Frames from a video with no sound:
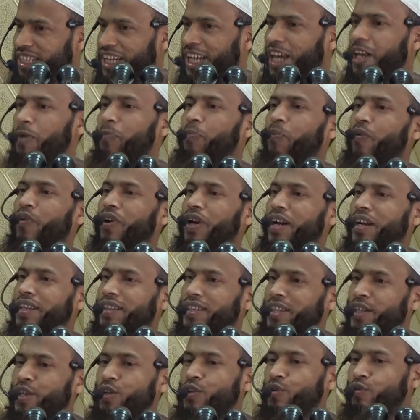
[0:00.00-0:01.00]
এর পরের
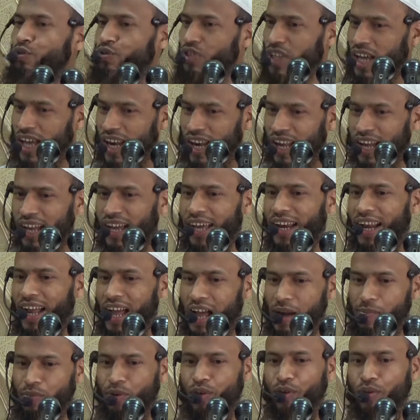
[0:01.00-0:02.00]
দিন রোজা রাখার
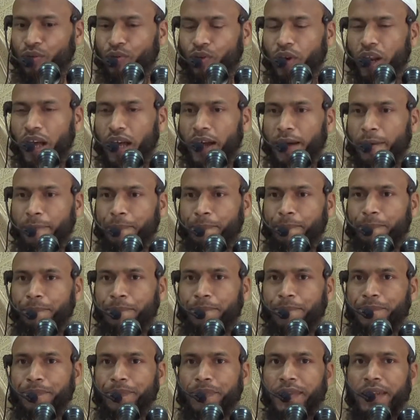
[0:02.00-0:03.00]
আমলগুলা
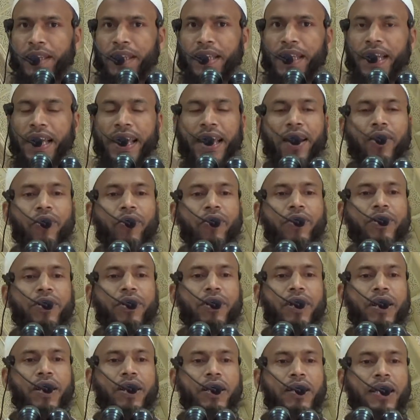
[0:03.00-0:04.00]
এখন
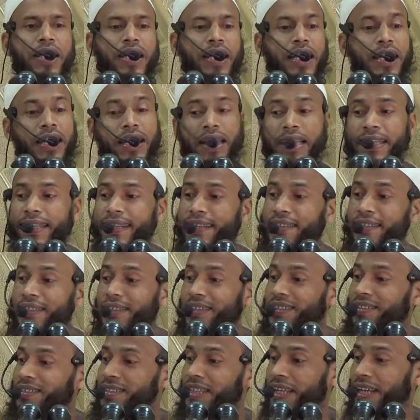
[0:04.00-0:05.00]
এখানে একটা
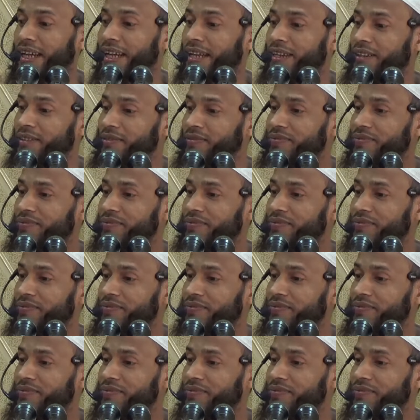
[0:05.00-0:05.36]
জিনিস দেখেন